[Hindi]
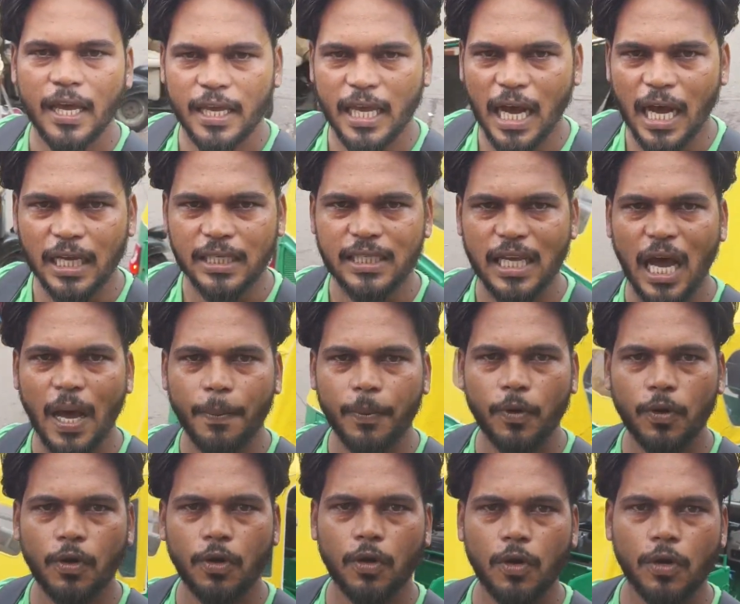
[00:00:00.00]
यहाँ से आप
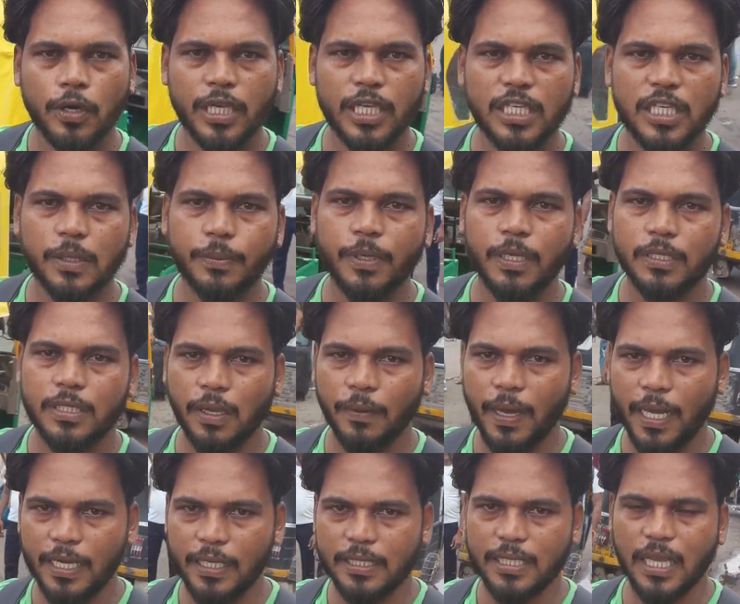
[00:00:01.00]
लोगों को किसी भी
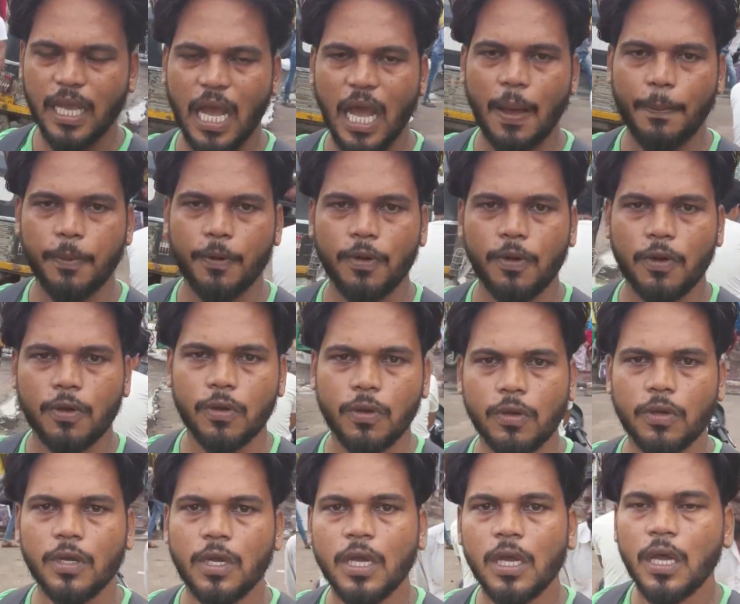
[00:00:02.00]
सवारी से आप लोगों
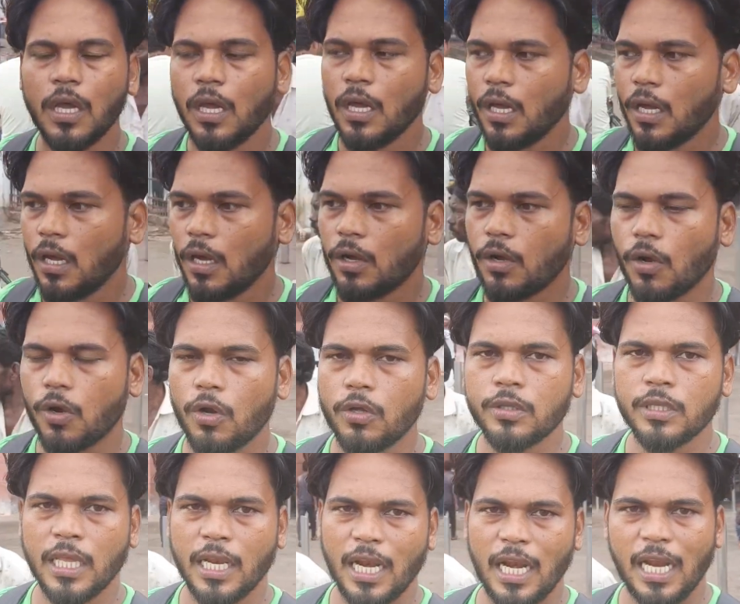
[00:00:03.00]
को
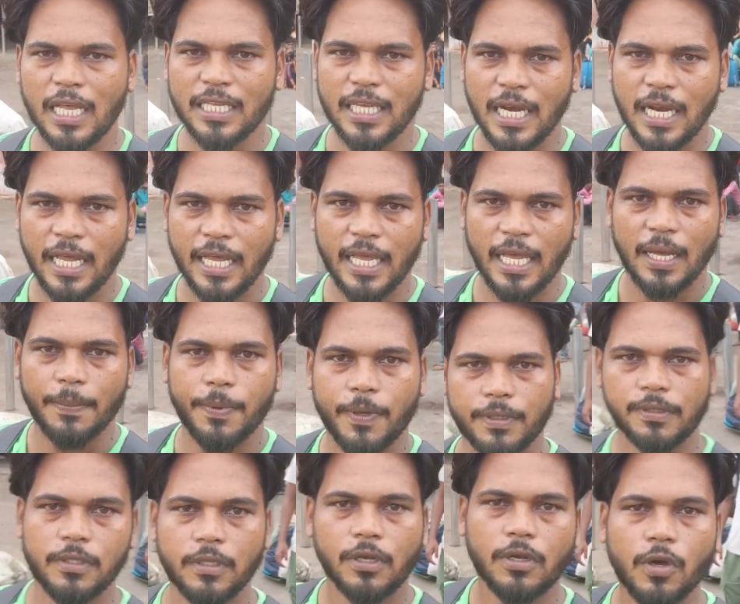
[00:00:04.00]
करोन नरेला जाना है यहाँ
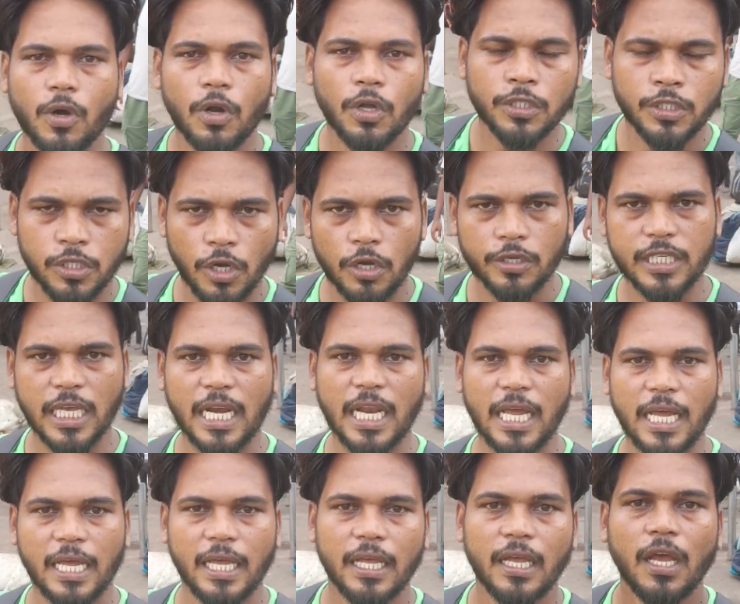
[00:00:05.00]
पर करोन चौक जाना
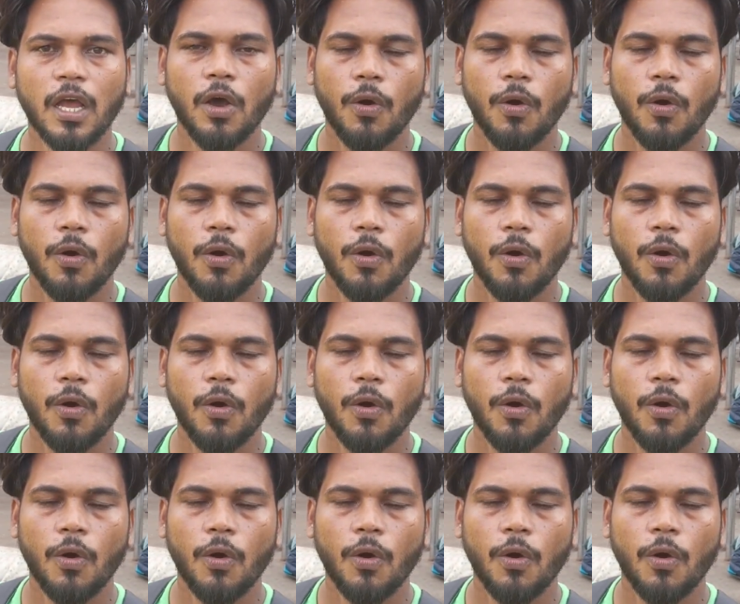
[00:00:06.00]
है